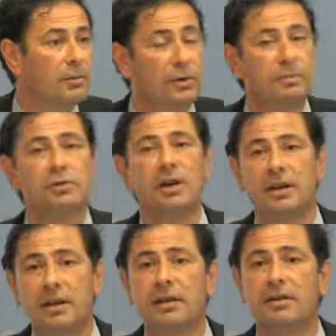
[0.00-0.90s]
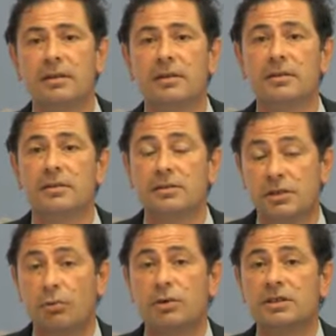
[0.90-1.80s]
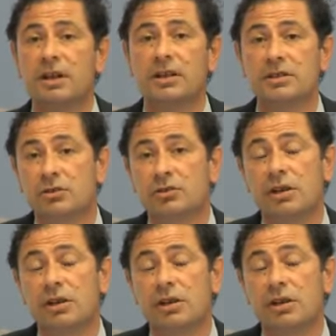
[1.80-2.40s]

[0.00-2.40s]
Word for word: Bueno, pues aquí, según ese requisito,